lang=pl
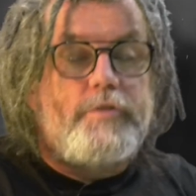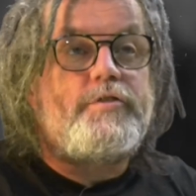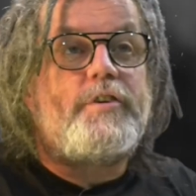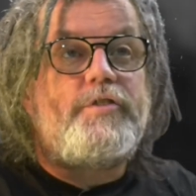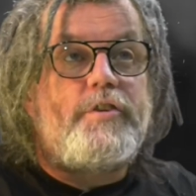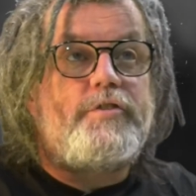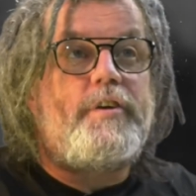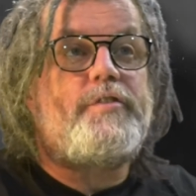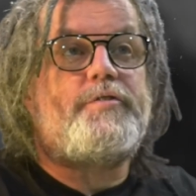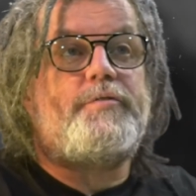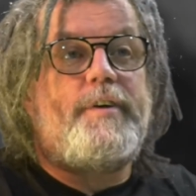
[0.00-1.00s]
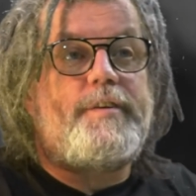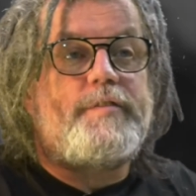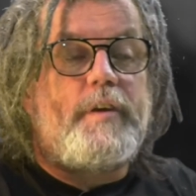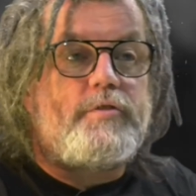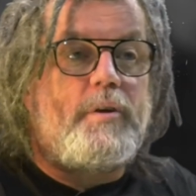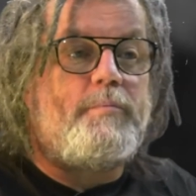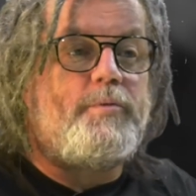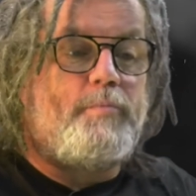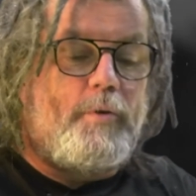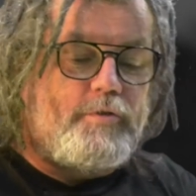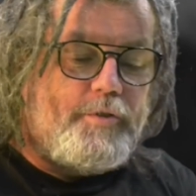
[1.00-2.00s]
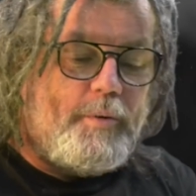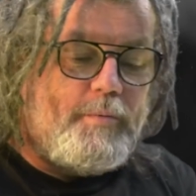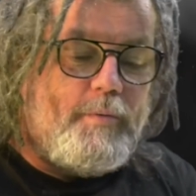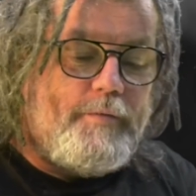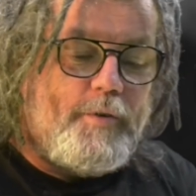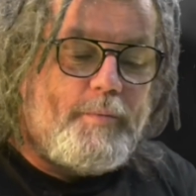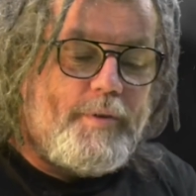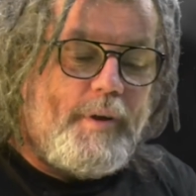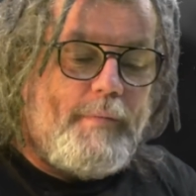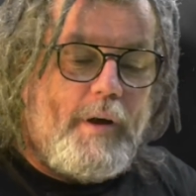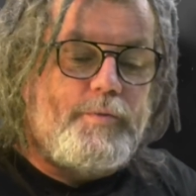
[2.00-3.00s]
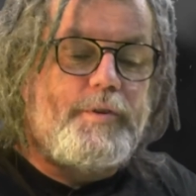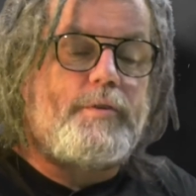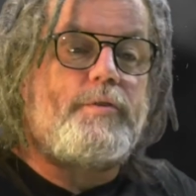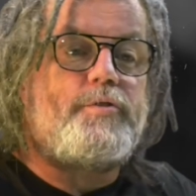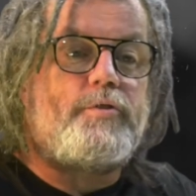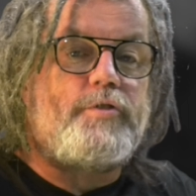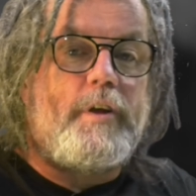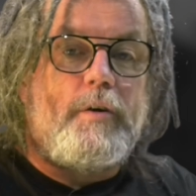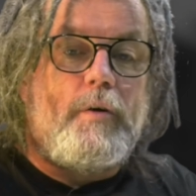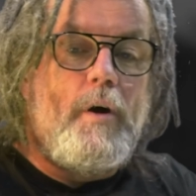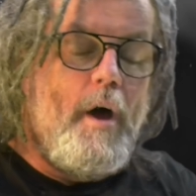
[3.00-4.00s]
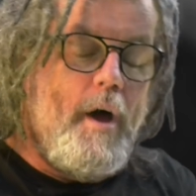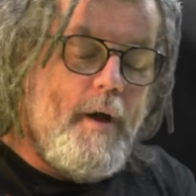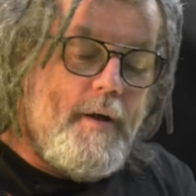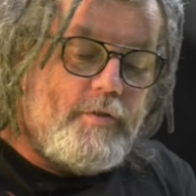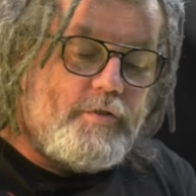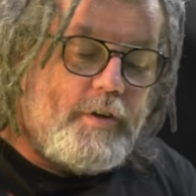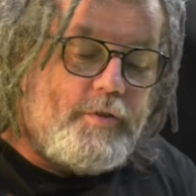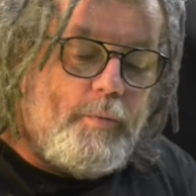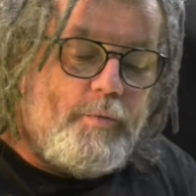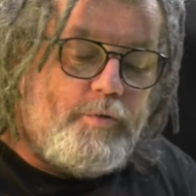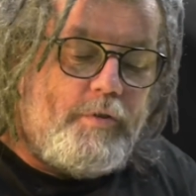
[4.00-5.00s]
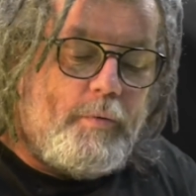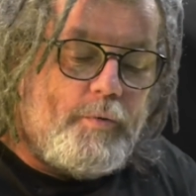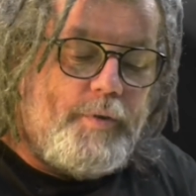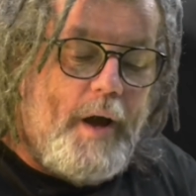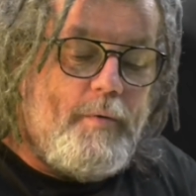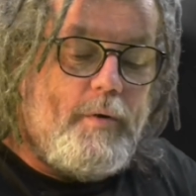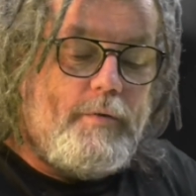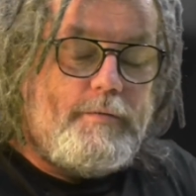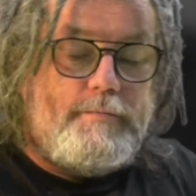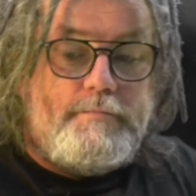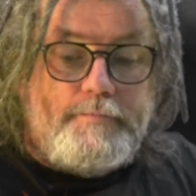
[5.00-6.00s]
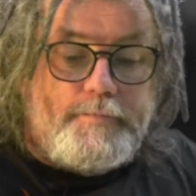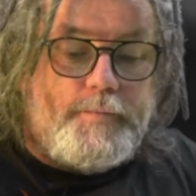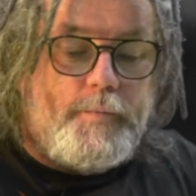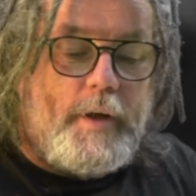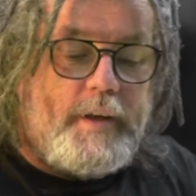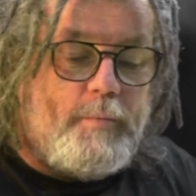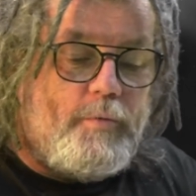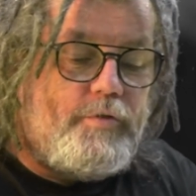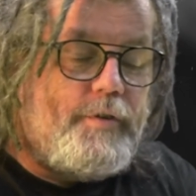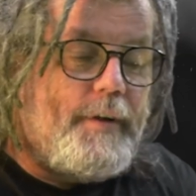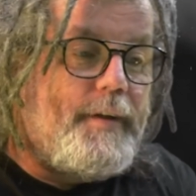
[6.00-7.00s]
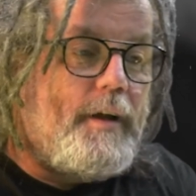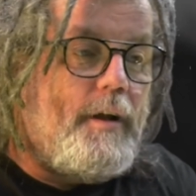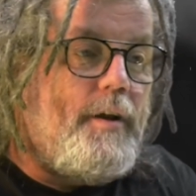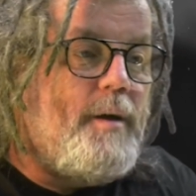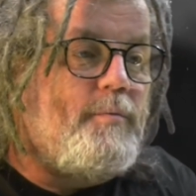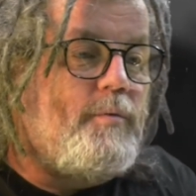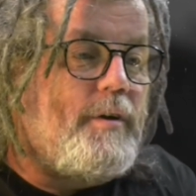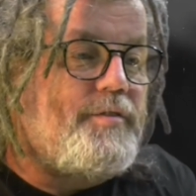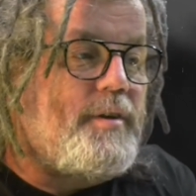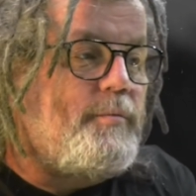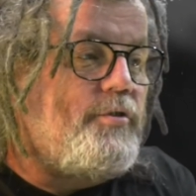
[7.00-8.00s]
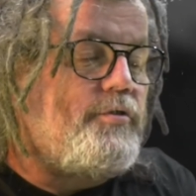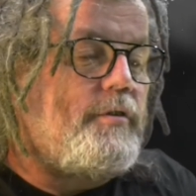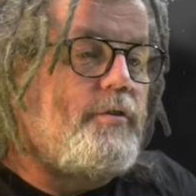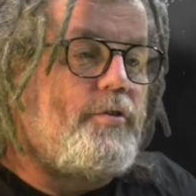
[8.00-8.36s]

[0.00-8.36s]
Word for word: jeszcze gdzieś jest wersja, że być może to była forma zamachu terrorystycznego, że komuś się udało jakiemuś radykalnemu ekstremiście